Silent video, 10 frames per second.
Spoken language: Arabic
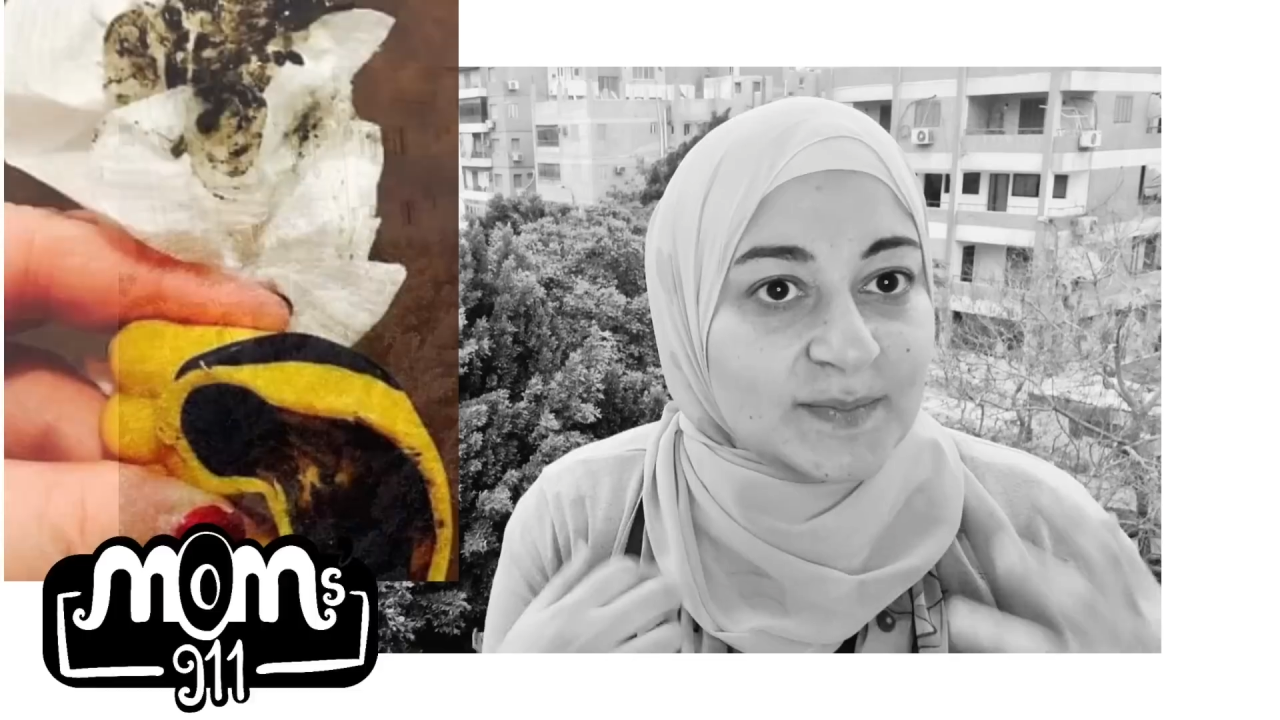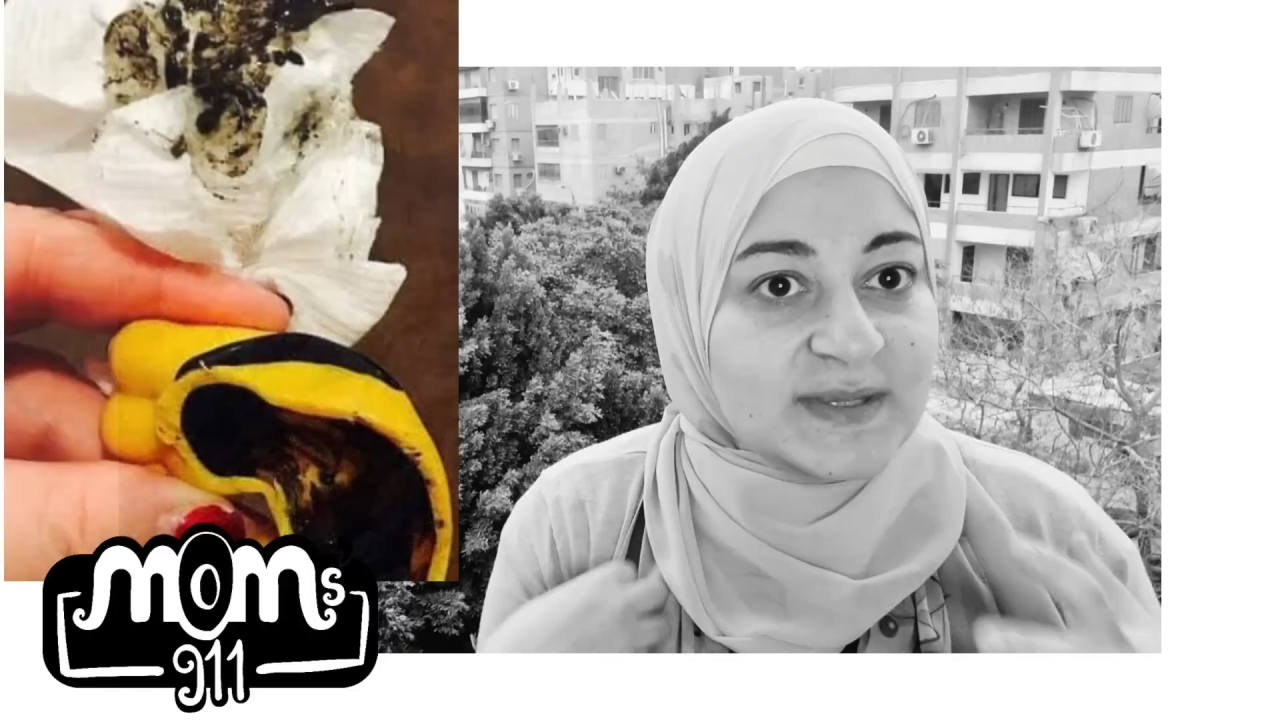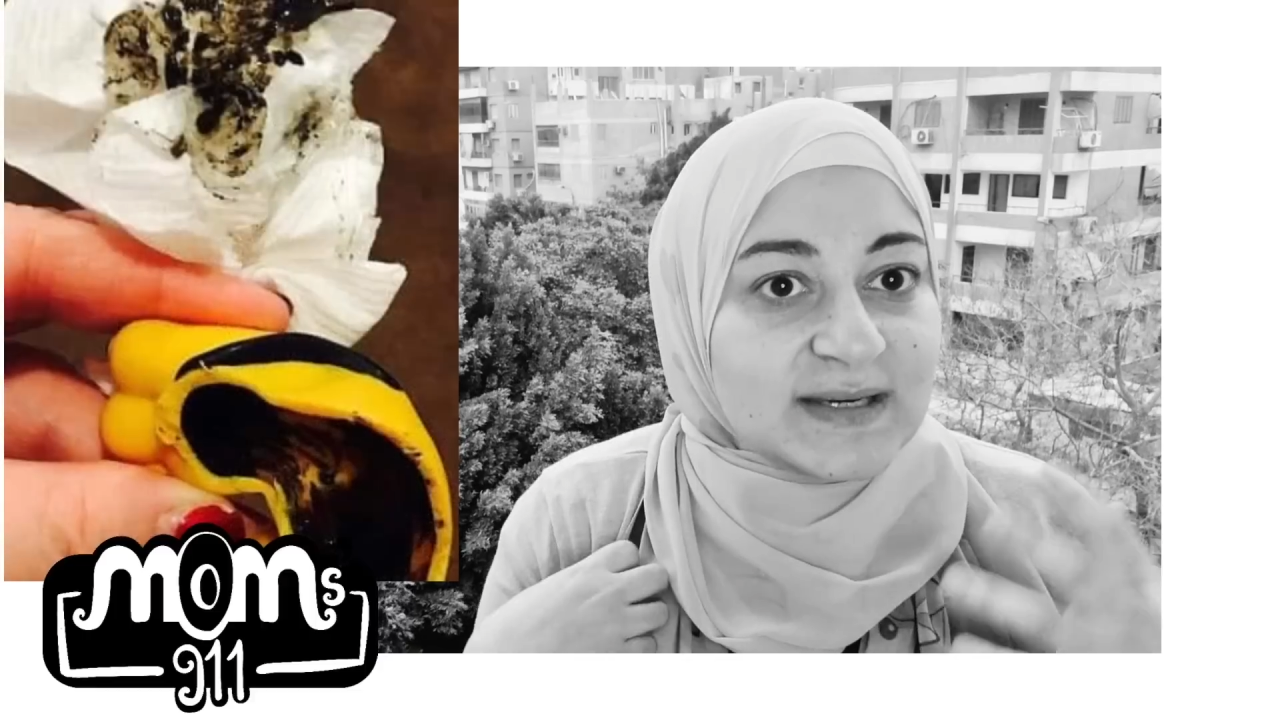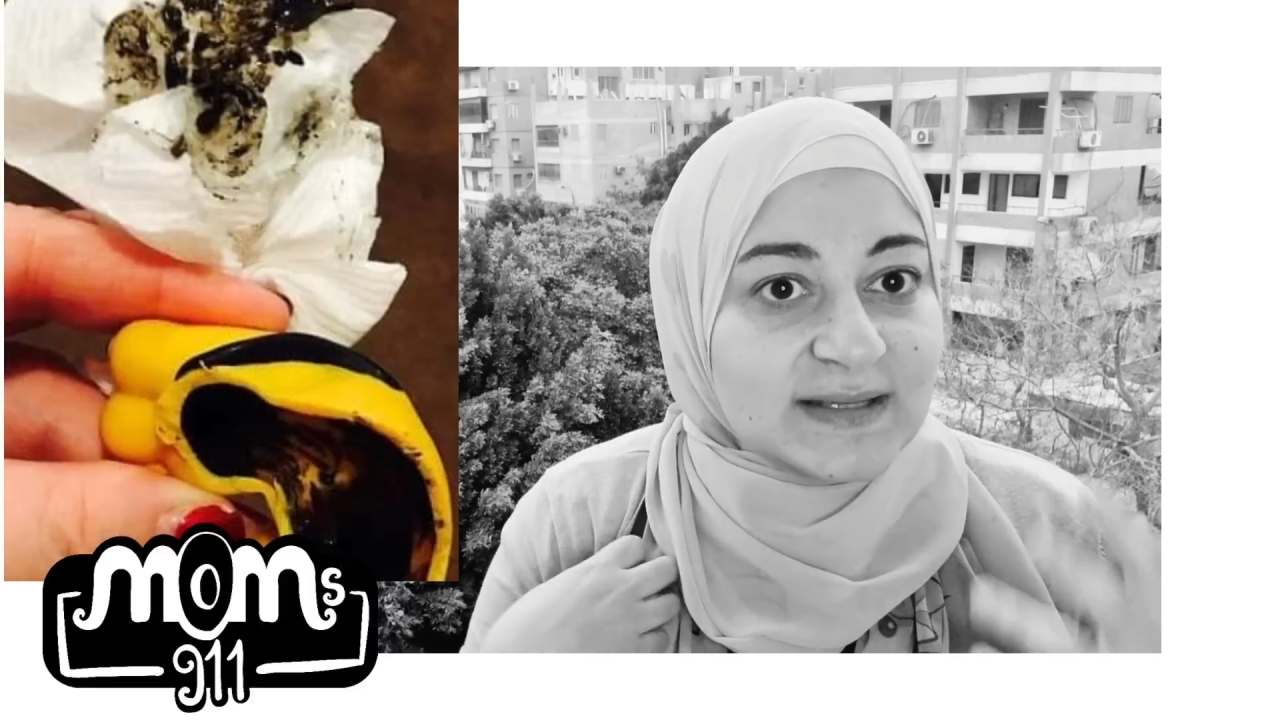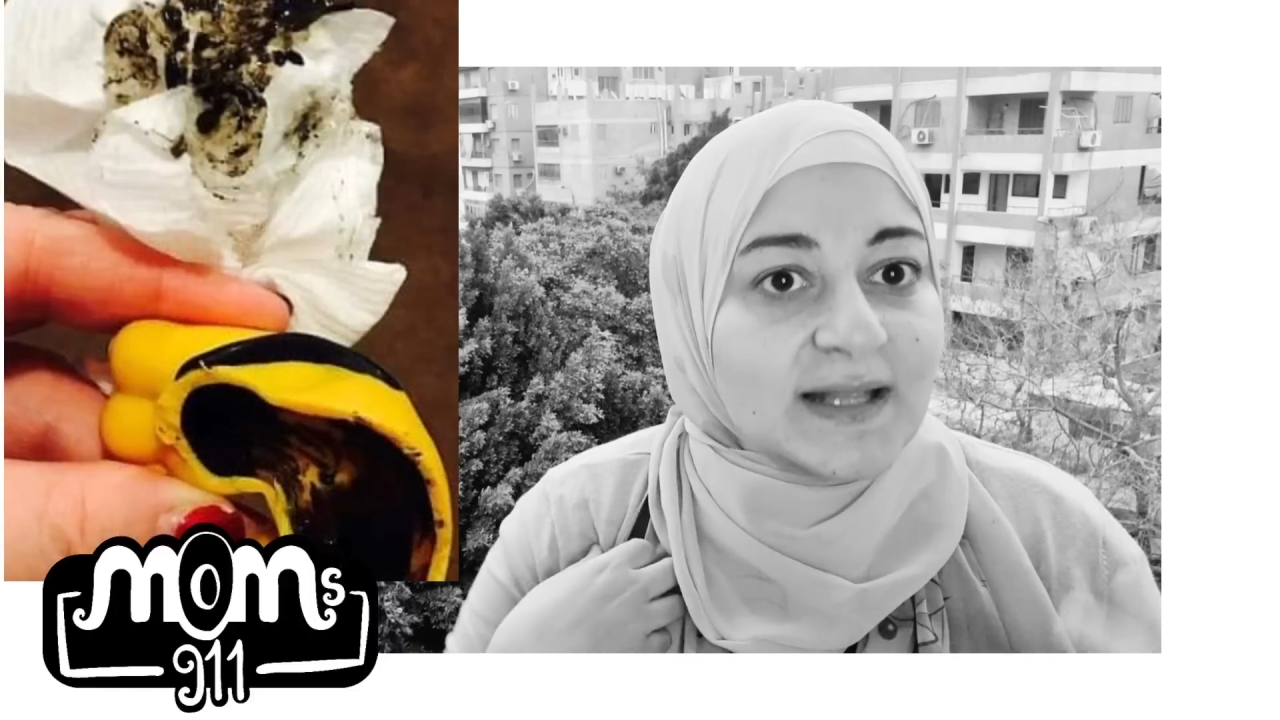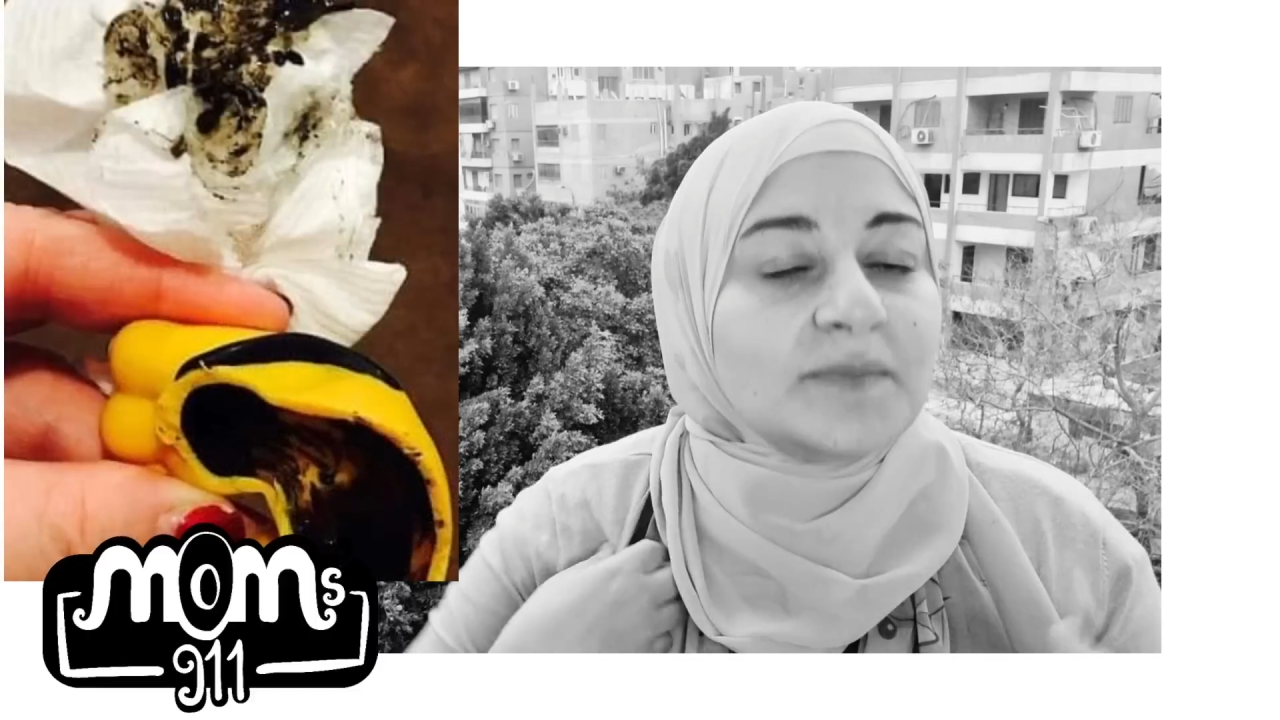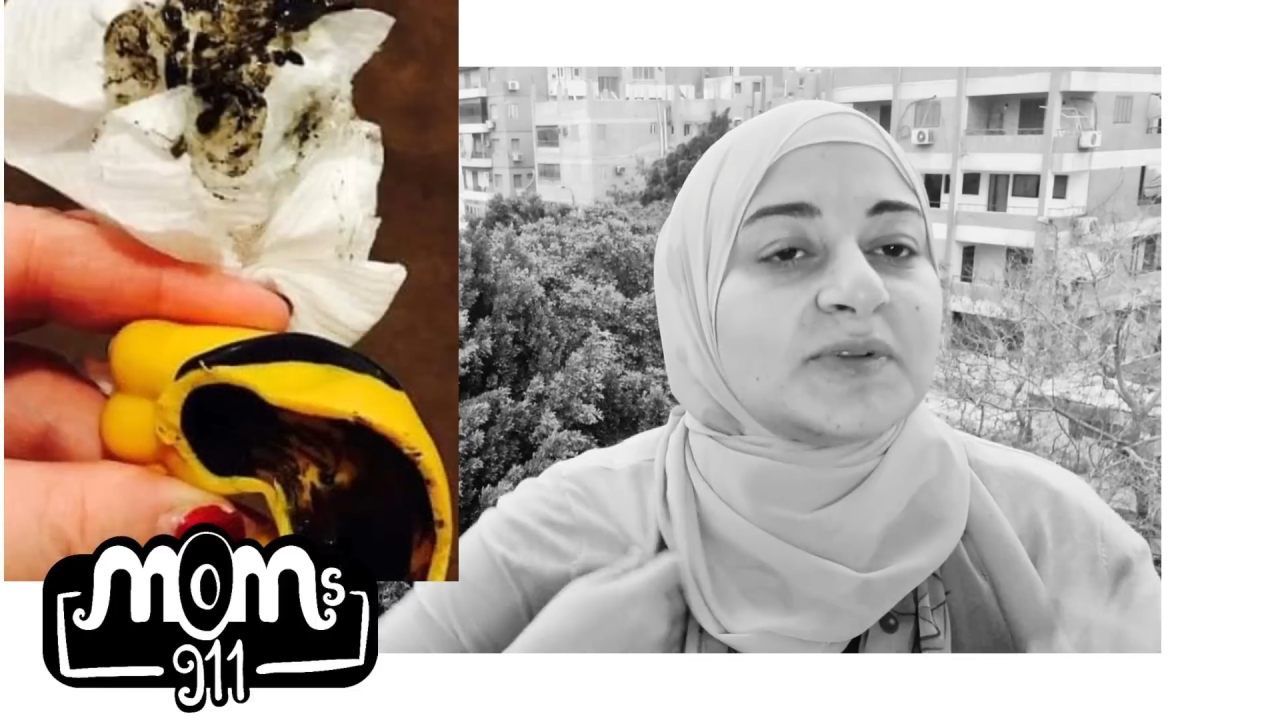كبير جدا